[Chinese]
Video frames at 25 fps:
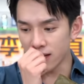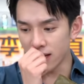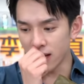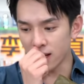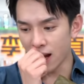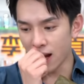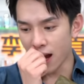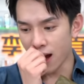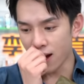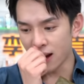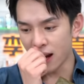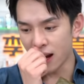这个
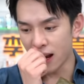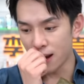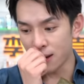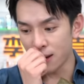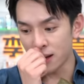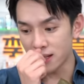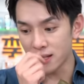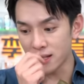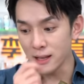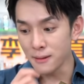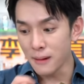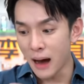也太好看
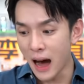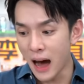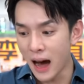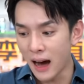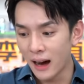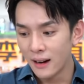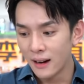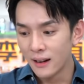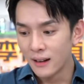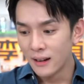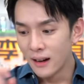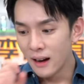了吧？真的吗？
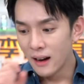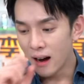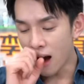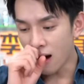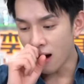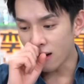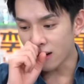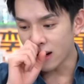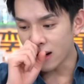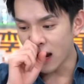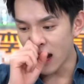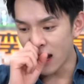
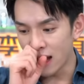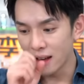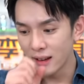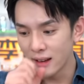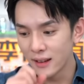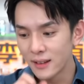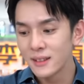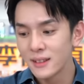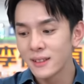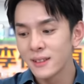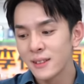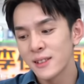好
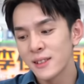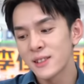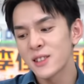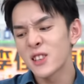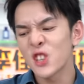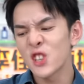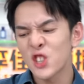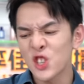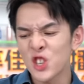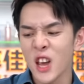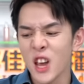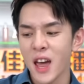看，
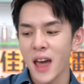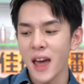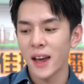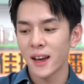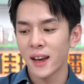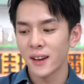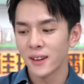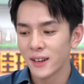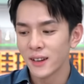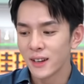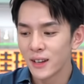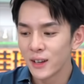谢谢。